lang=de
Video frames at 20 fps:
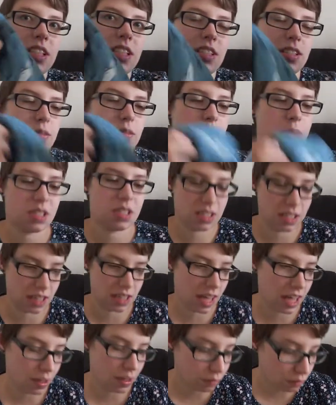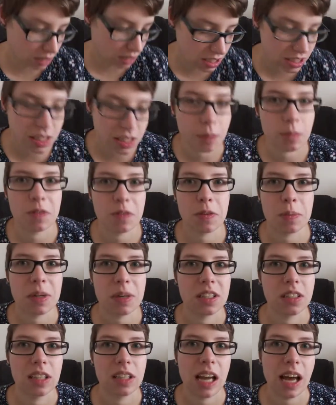Das ist ein bisschen heftig, aber wenn
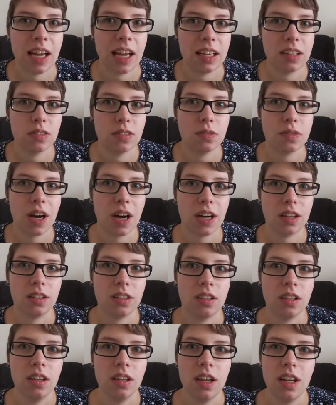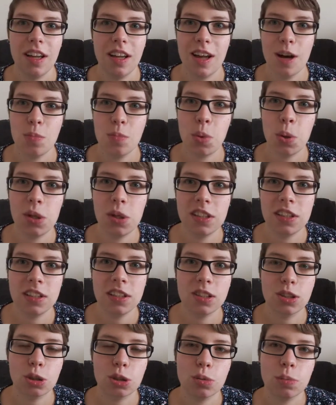man einen einfachen
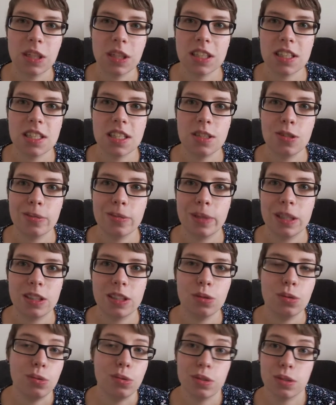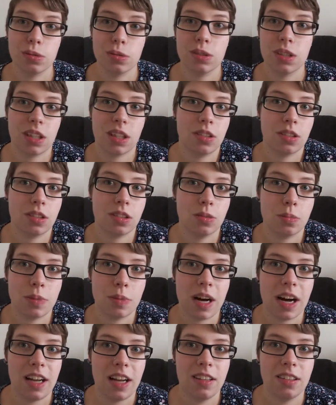Pulli drüber zieht über die Hose oder eine
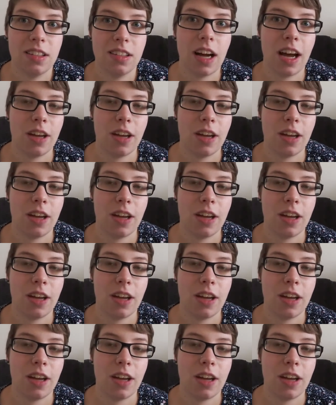normale